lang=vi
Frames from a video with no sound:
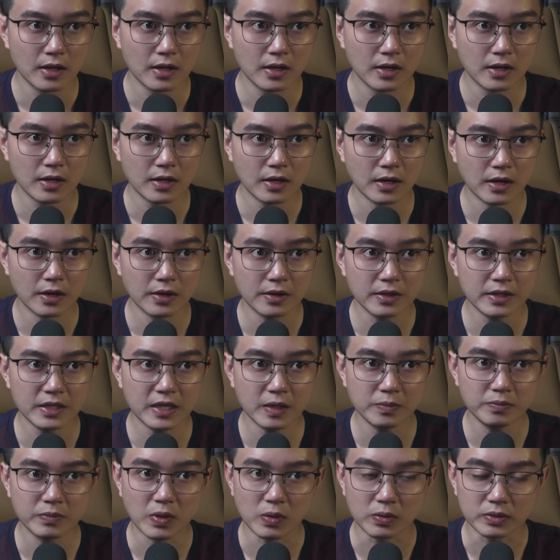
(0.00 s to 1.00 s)
Nó
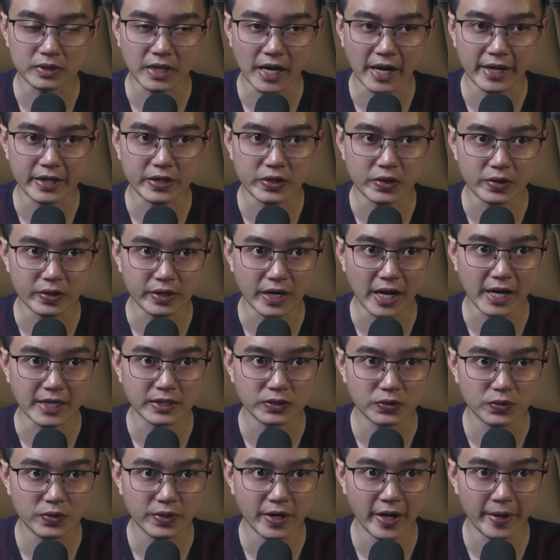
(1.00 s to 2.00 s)
chống một tay còn lại
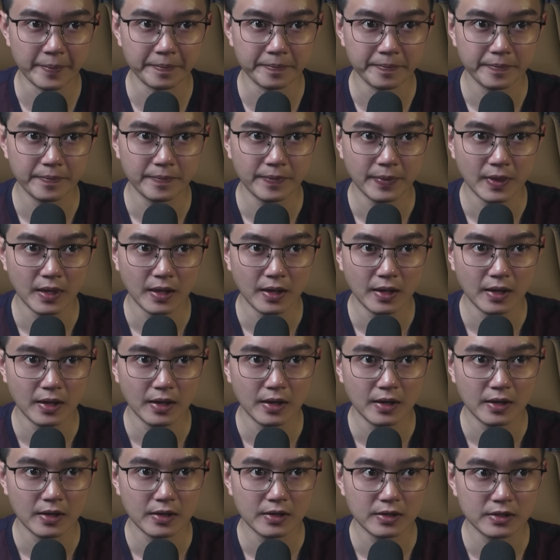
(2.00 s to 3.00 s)
xuống nệm,
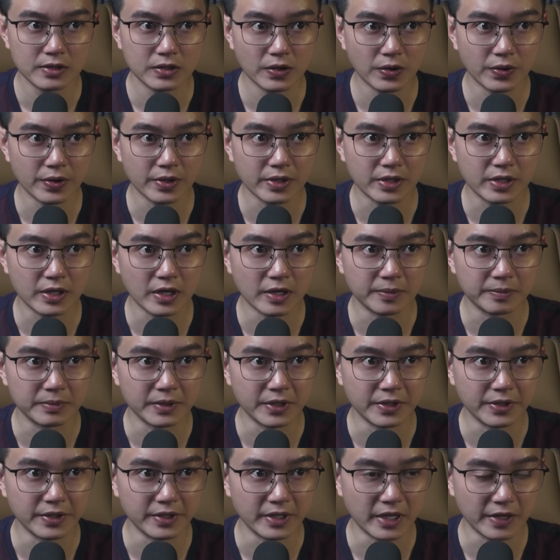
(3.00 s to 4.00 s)
rồi chồm
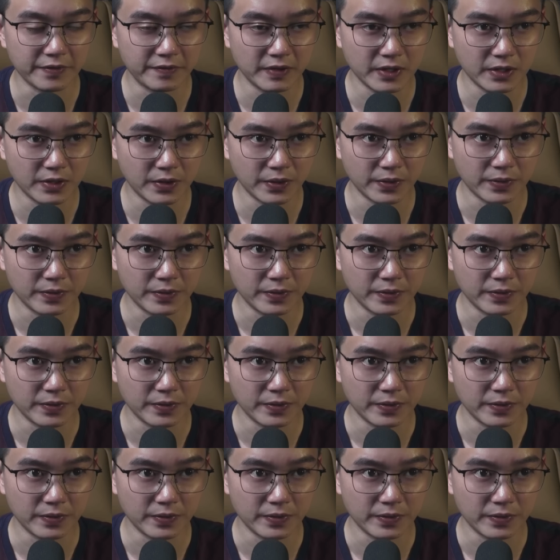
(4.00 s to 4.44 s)
người về phía cô.